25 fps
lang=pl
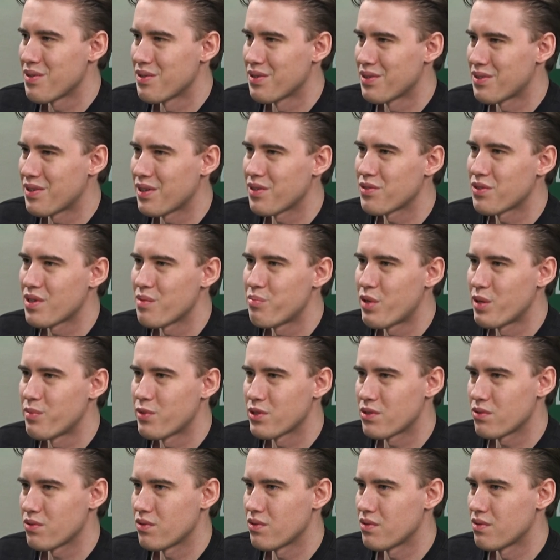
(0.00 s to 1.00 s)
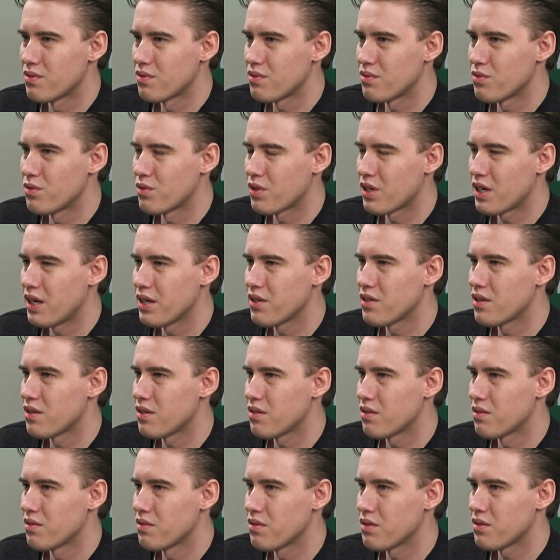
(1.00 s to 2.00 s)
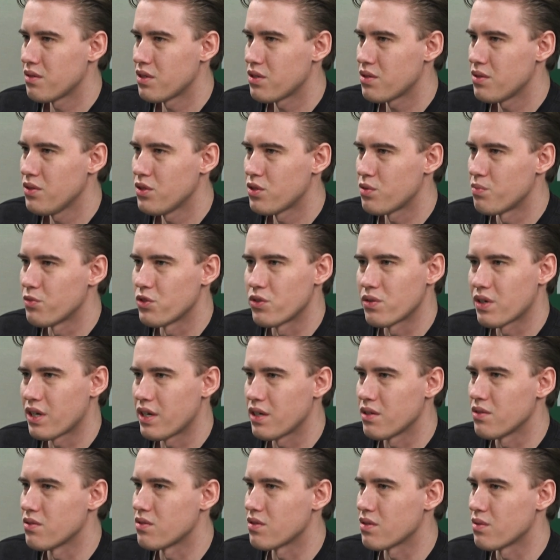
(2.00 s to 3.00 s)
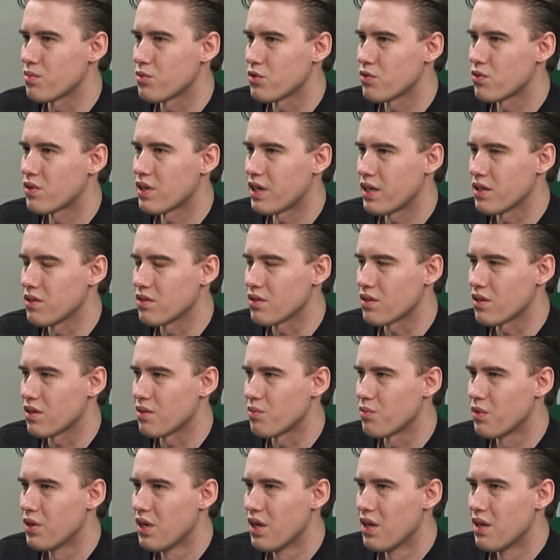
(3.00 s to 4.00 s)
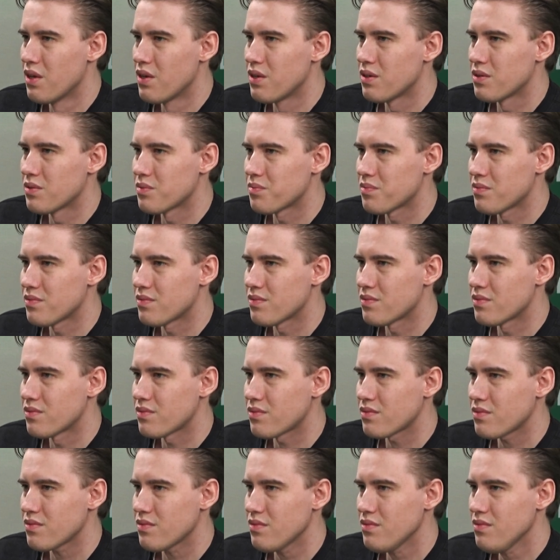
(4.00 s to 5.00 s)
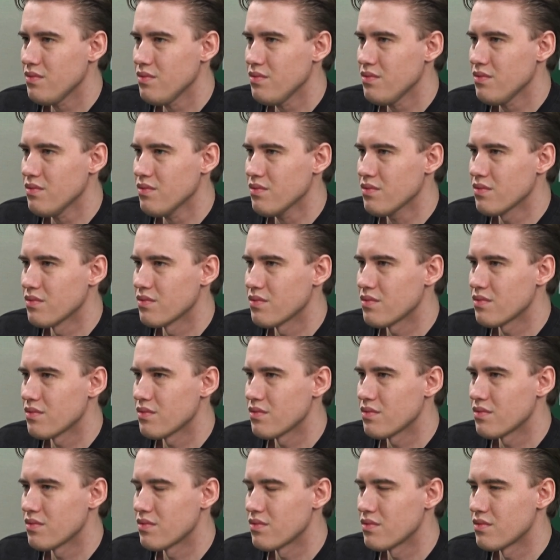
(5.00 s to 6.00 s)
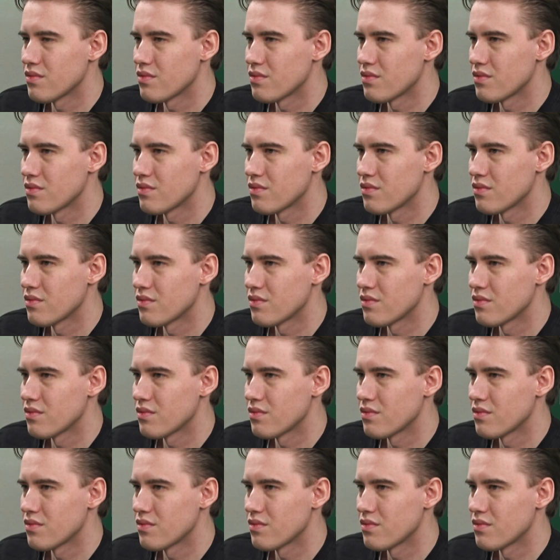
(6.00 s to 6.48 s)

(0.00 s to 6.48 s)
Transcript: y, tę pomoc Ukrainie nieśliśmy Ukraińcom i Ukrainkom. I też trochę skonfrontować